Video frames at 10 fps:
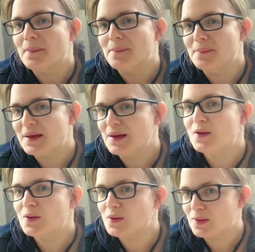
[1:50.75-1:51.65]

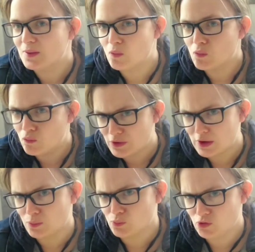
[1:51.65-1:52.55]
Mais on fait
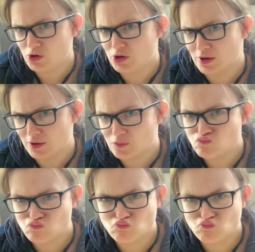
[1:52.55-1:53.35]
comme si, hein.